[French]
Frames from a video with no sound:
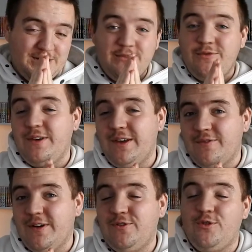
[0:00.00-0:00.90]
J'ai fait en
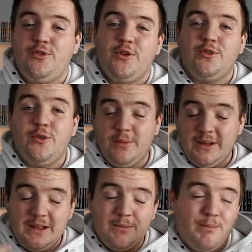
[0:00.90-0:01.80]
fait une sorte de
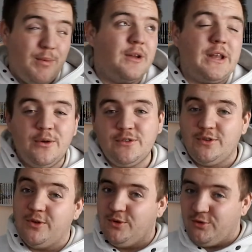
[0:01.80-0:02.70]
mini
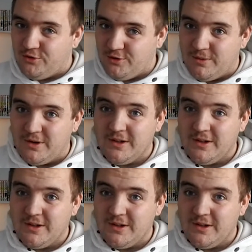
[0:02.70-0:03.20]
burn-out de YouTube.